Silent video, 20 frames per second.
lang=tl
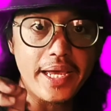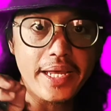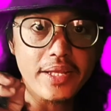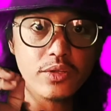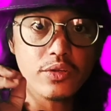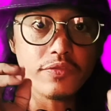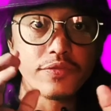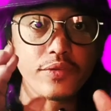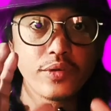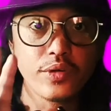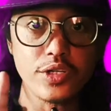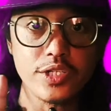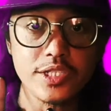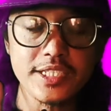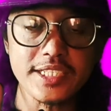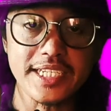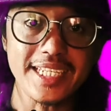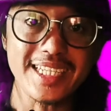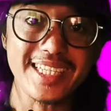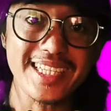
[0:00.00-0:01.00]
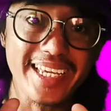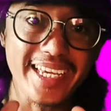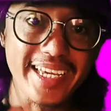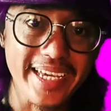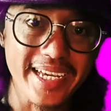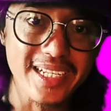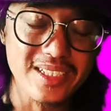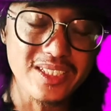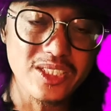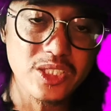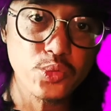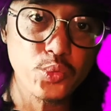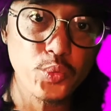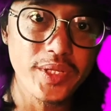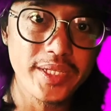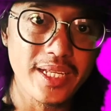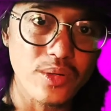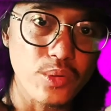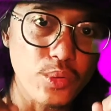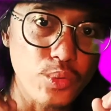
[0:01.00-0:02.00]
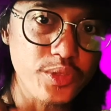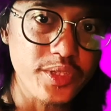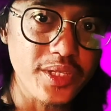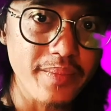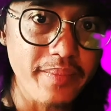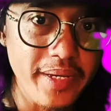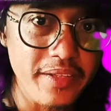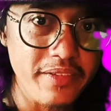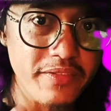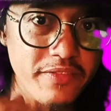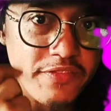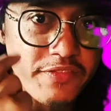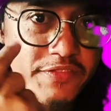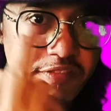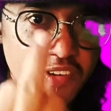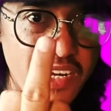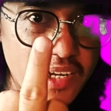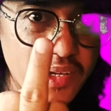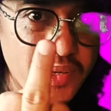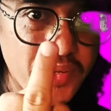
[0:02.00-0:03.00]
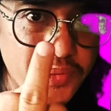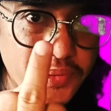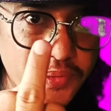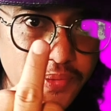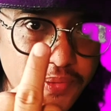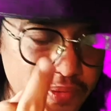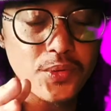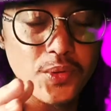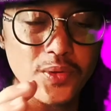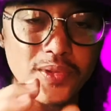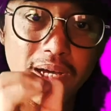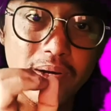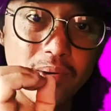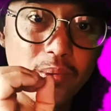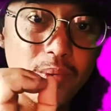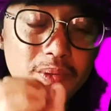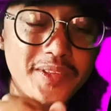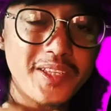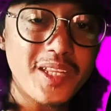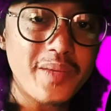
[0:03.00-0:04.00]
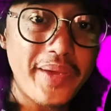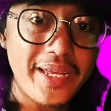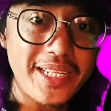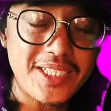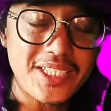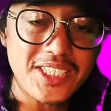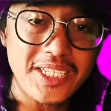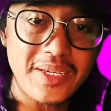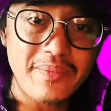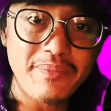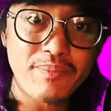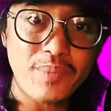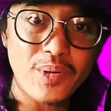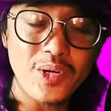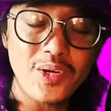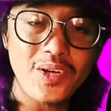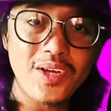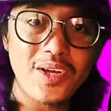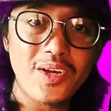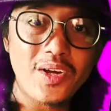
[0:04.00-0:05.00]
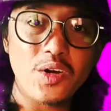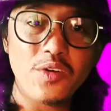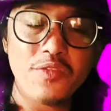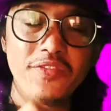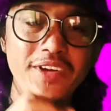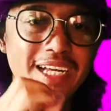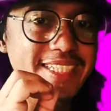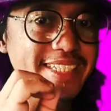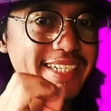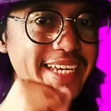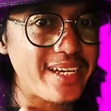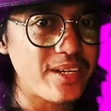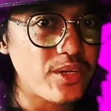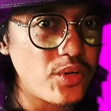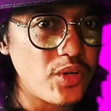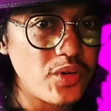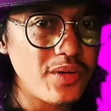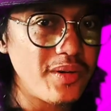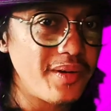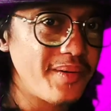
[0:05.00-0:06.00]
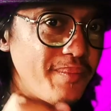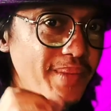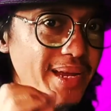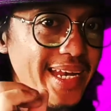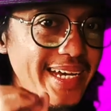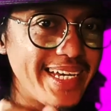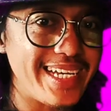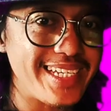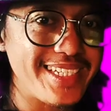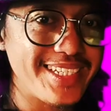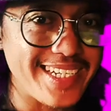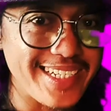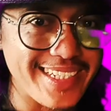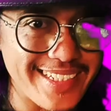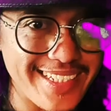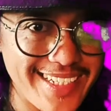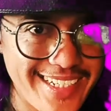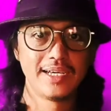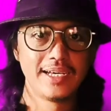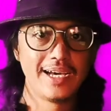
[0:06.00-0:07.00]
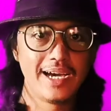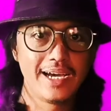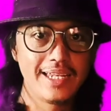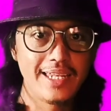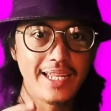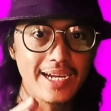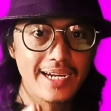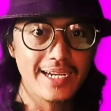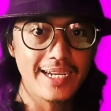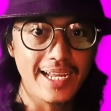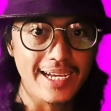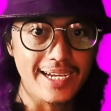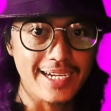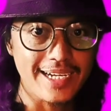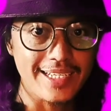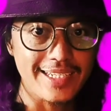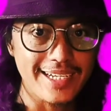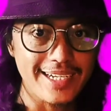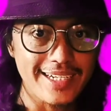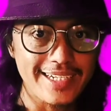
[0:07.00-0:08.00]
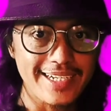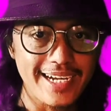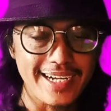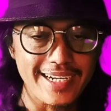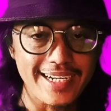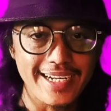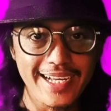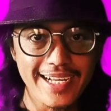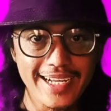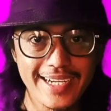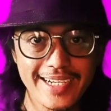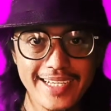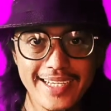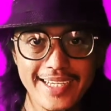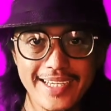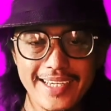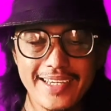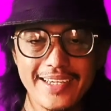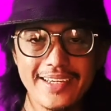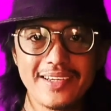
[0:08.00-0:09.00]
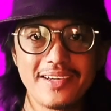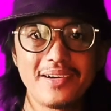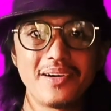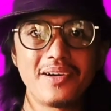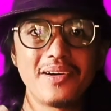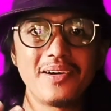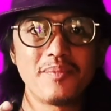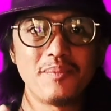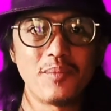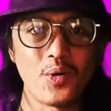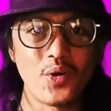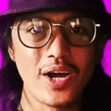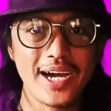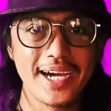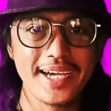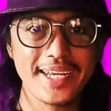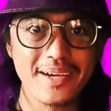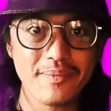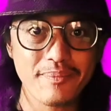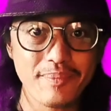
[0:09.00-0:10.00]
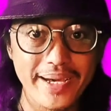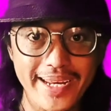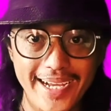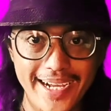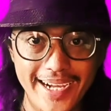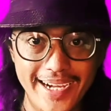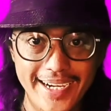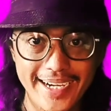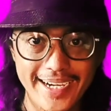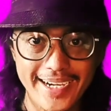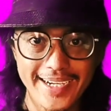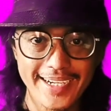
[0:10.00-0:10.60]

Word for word: And of course, it ends with the ultimate fuck you to the ultimate symbol of lasenggong Malakiansyad. Laklak ka ng laklak, mukha ka ng parak.